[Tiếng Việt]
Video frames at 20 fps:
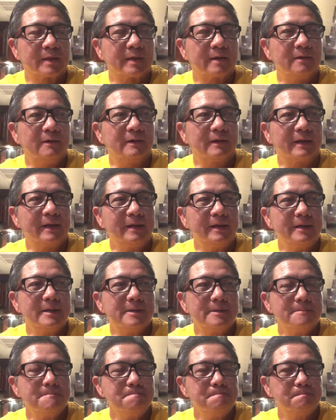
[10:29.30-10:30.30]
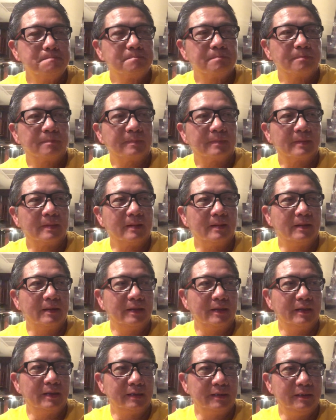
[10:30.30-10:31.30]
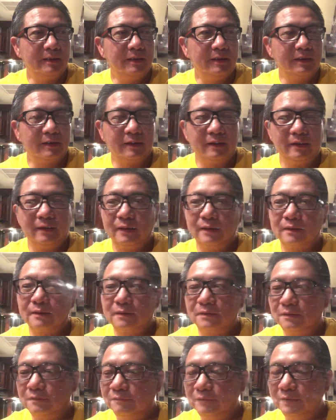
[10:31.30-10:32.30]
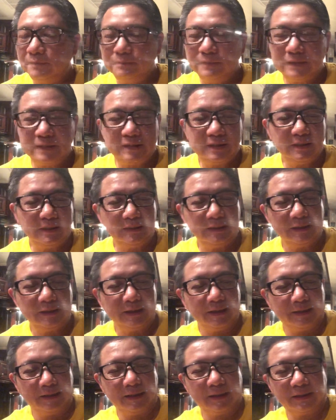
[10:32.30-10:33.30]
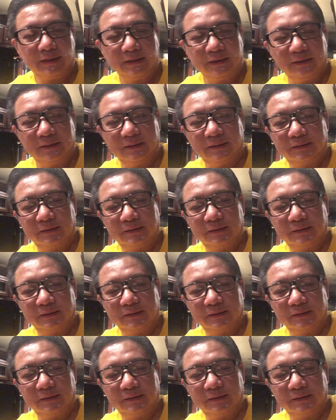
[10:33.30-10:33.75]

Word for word: còn cái nữa là về cái covid 19 ở đà nẵng á,